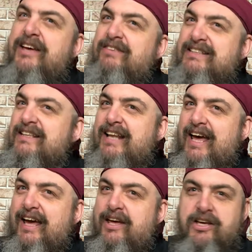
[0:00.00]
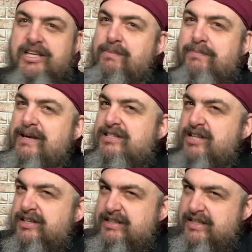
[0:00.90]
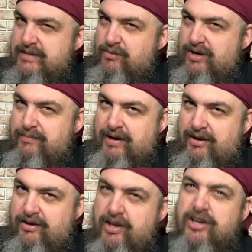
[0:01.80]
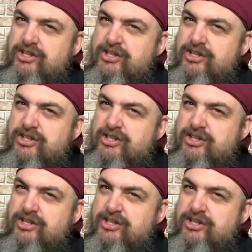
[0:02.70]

Fait que c'est clair, il n'y a pas personne qui lit mon rapport.